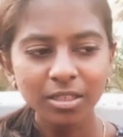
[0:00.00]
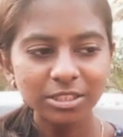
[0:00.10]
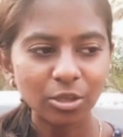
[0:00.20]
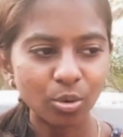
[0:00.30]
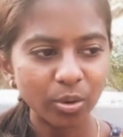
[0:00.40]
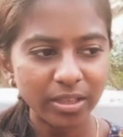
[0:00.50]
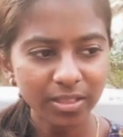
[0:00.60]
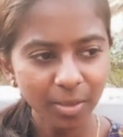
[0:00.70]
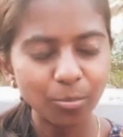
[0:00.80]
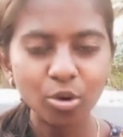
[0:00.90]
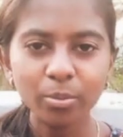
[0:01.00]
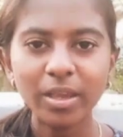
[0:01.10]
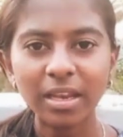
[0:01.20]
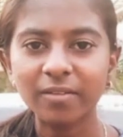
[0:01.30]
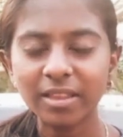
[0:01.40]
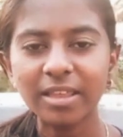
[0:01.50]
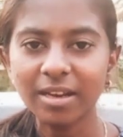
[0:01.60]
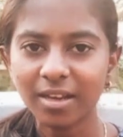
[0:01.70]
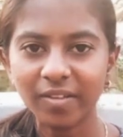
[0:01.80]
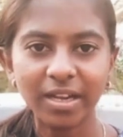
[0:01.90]
ஸோ இந்த பூமியில் வந்து
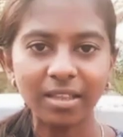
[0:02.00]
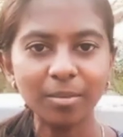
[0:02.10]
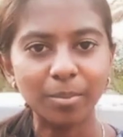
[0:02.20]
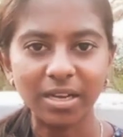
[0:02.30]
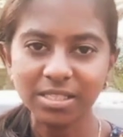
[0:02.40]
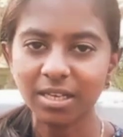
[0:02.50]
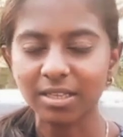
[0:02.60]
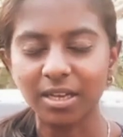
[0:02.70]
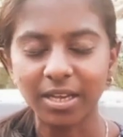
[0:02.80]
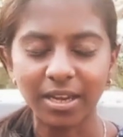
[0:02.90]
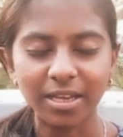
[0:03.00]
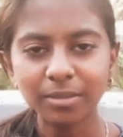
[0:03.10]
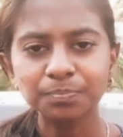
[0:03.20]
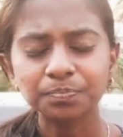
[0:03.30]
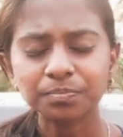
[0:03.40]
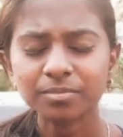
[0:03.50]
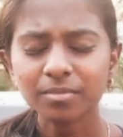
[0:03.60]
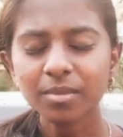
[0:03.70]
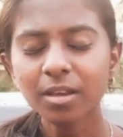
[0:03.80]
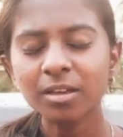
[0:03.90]
இருக்க வேண்டியது மனுஷங்க தான் இல்லையா
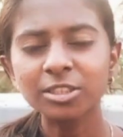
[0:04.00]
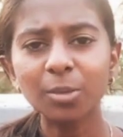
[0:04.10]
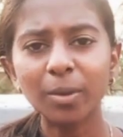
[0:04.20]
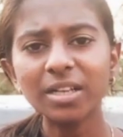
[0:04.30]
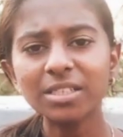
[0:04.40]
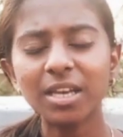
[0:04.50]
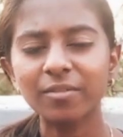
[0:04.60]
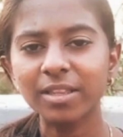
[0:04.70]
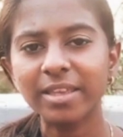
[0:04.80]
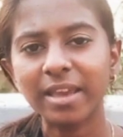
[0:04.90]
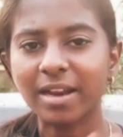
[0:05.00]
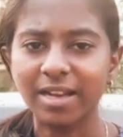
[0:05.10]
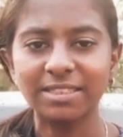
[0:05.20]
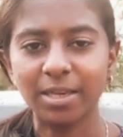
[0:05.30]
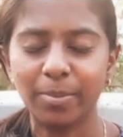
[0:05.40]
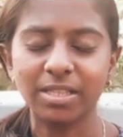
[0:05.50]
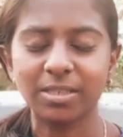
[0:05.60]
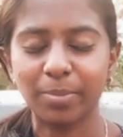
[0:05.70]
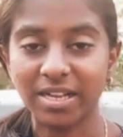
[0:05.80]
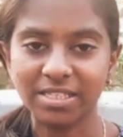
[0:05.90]
ஸோ மனுஷங்களை வந்து ஏன் கடைசியாக
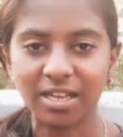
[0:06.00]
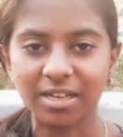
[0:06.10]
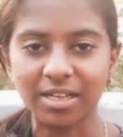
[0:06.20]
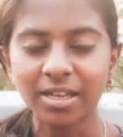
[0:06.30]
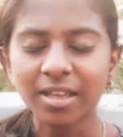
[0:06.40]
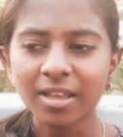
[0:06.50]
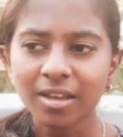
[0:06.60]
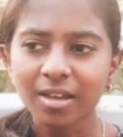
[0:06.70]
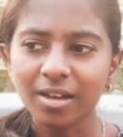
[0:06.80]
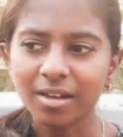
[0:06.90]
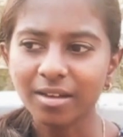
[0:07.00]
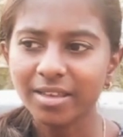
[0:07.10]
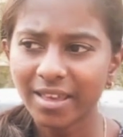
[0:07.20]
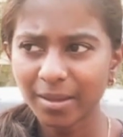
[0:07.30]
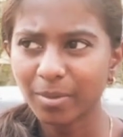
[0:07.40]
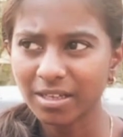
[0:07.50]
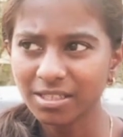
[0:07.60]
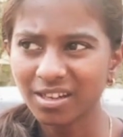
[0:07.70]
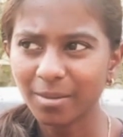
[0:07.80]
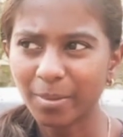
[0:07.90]
படிச்சு படைத்தாங்க ஏன்
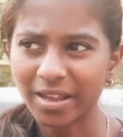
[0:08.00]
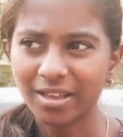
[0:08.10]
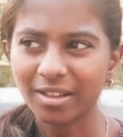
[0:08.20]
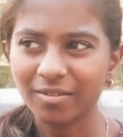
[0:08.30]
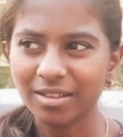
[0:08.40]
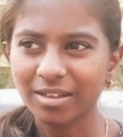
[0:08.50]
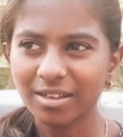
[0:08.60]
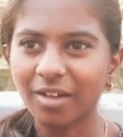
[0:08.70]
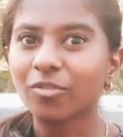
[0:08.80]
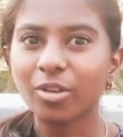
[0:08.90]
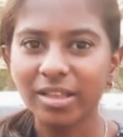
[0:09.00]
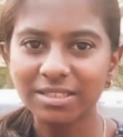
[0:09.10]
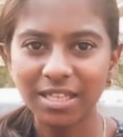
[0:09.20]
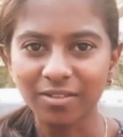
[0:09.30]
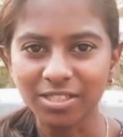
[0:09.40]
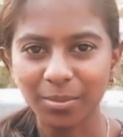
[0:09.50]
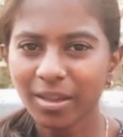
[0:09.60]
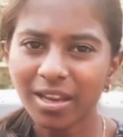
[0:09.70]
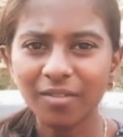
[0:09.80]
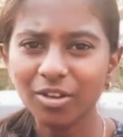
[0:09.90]
மனுஷங்களை படைக்கிறது வந்துட்டு அவ்வளோ ஈஸியான
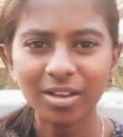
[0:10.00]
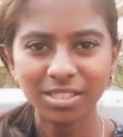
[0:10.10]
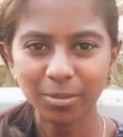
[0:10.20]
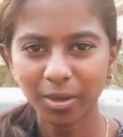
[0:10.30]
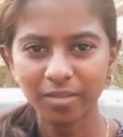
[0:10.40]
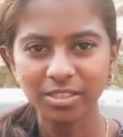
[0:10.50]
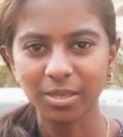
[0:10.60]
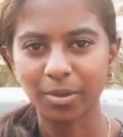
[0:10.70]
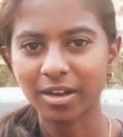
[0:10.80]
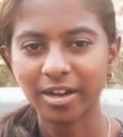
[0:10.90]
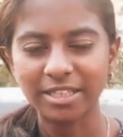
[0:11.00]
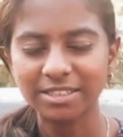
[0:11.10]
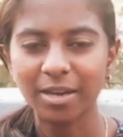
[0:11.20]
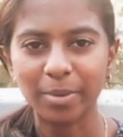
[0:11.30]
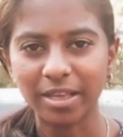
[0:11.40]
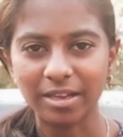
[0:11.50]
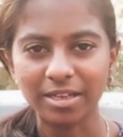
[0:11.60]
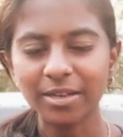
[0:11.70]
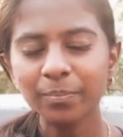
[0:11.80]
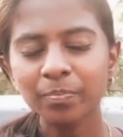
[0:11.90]
விஷயமா இல்லை அவ்வளோ கஷ்டமான விஷயமா கடைசியாக படைக்கிறதுக்கு